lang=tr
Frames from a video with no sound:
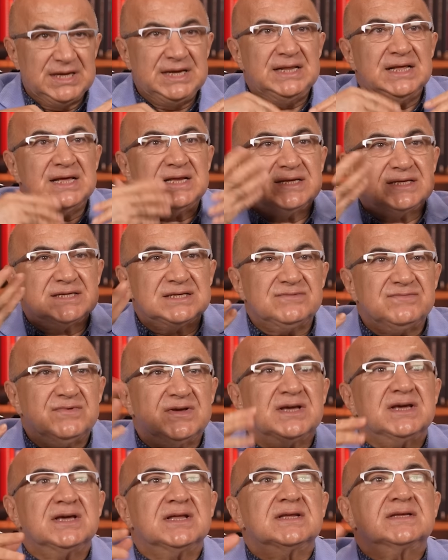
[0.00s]
İlerisi ve
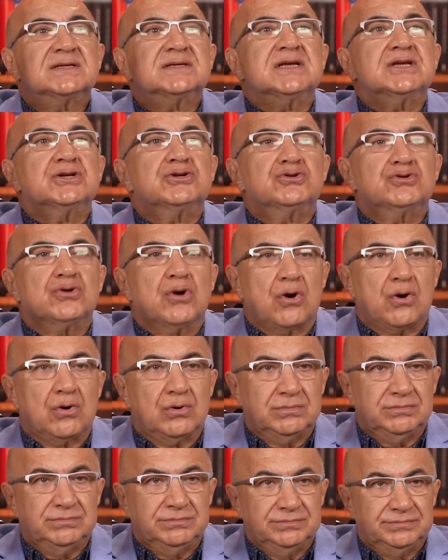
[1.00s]
gerisi hiç yok.
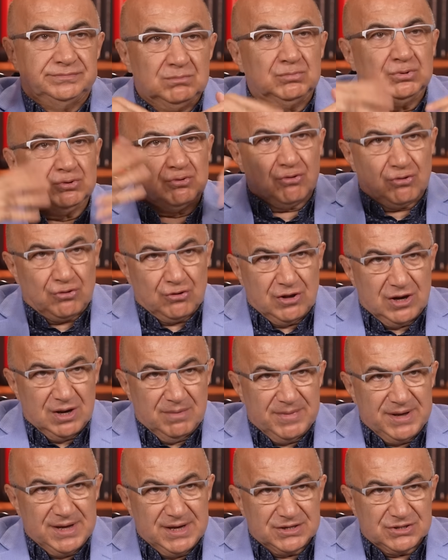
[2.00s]
Bunu
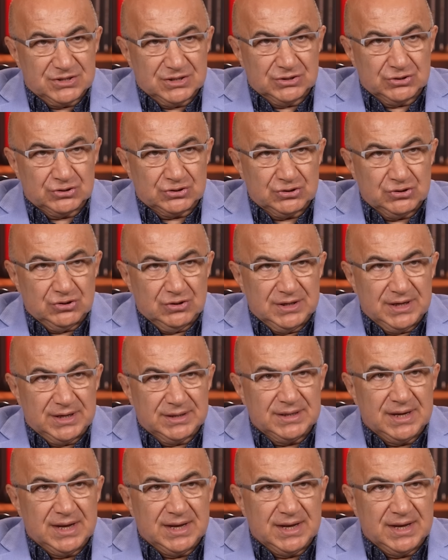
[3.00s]
söylemeye çalışıyorlar.